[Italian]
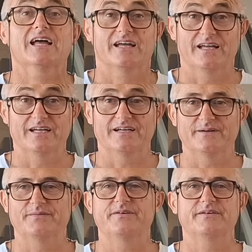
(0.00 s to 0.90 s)

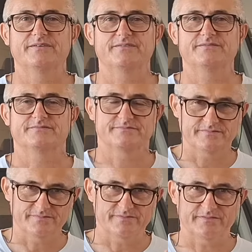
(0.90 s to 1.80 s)
Eh,
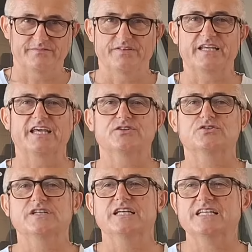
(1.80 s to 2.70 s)
vi chiedo
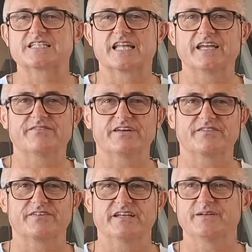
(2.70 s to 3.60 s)
di
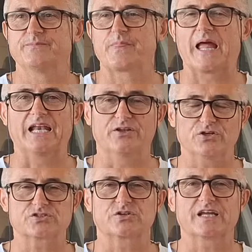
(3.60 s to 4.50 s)
iscrivervi al
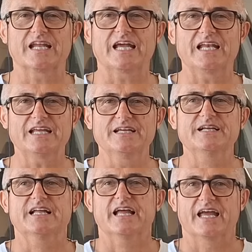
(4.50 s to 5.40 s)
nostro canale
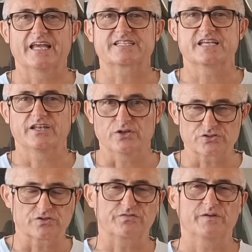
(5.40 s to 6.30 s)
e se il
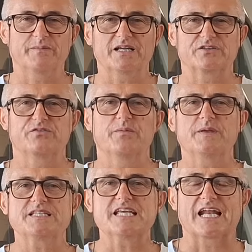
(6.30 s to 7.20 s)
nostro filmato vi
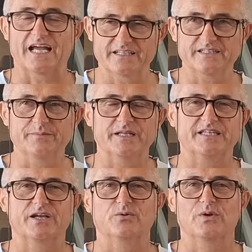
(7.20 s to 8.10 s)
piacerà di mettere un